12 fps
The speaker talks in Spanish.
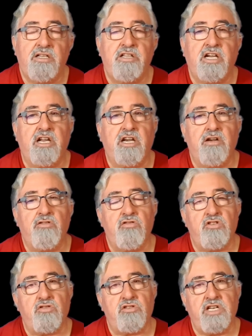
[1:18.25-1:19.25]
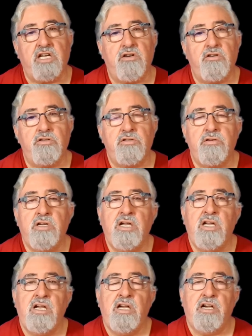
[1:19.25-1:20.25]
de que nuestros hijos
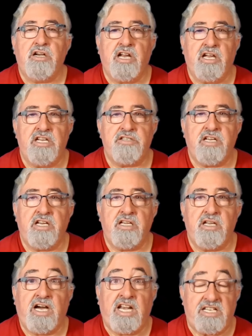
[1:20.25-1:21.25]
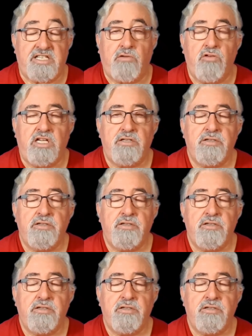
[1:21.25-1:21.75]
regresen a las aulas.